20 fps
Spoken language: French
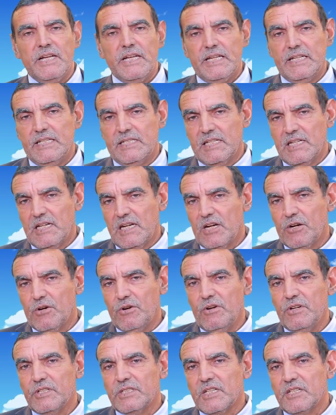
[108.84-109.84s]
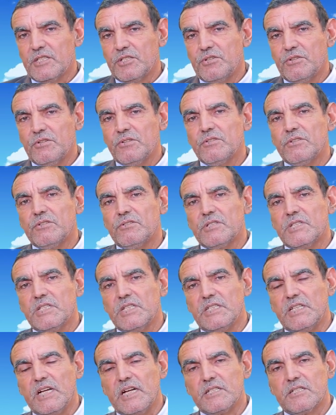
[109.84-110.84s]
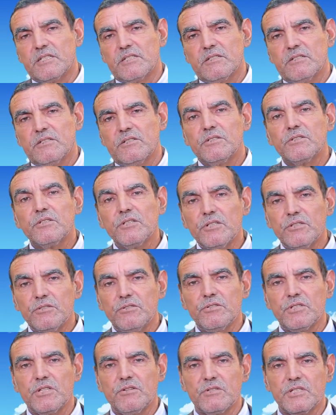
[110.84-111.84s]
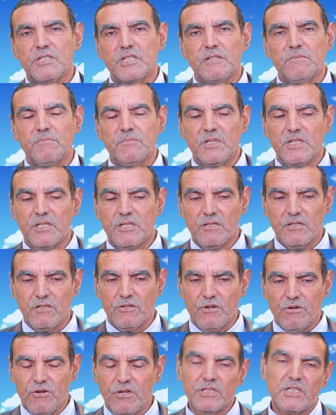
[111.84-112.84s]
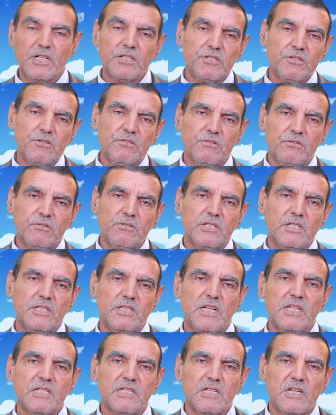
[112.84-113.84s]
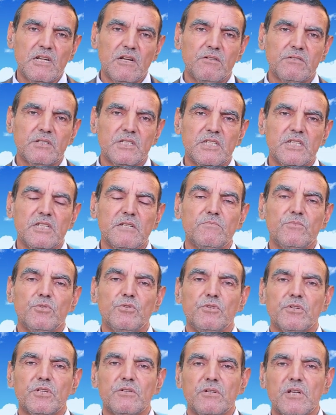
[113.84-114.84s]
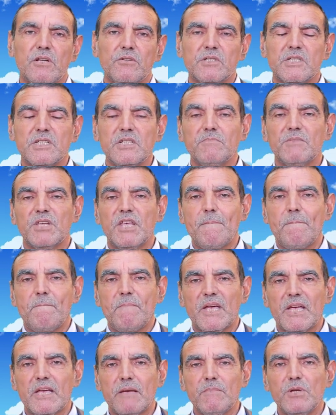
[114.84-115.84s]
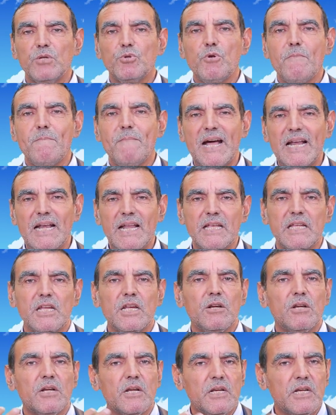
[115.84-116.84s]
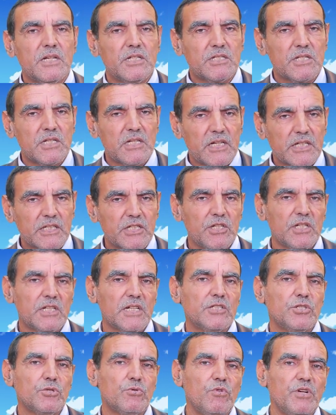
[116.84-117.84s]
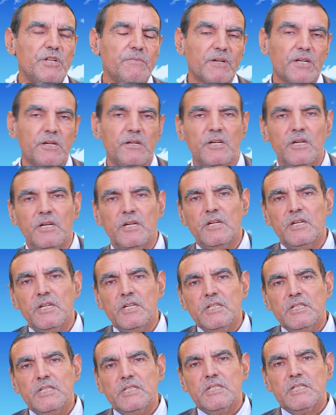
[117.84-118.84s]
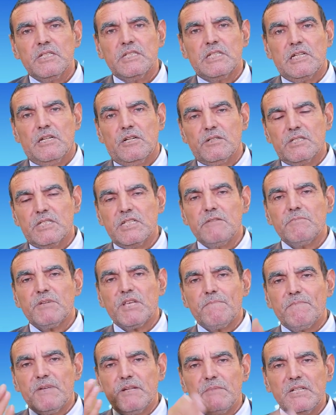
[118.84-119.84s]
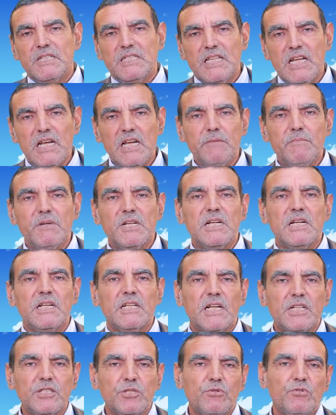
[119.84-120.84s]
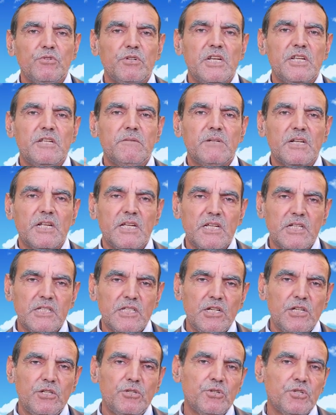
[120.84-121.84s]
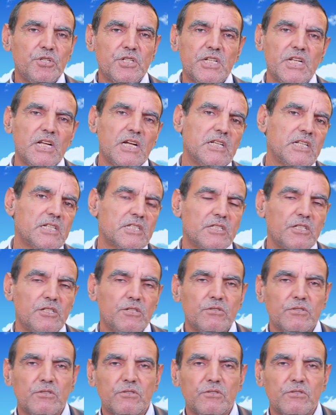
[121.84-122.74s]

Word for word: et c'est la glutathione oxydase. Donc deux enzymes. Et glutathione oxydase, c'est l'enzyme qui permet de balayer les radicaux libres. C'est l'enzyme qui permet d'éliminer les radicaux libres et de les rejeter à l'extérieur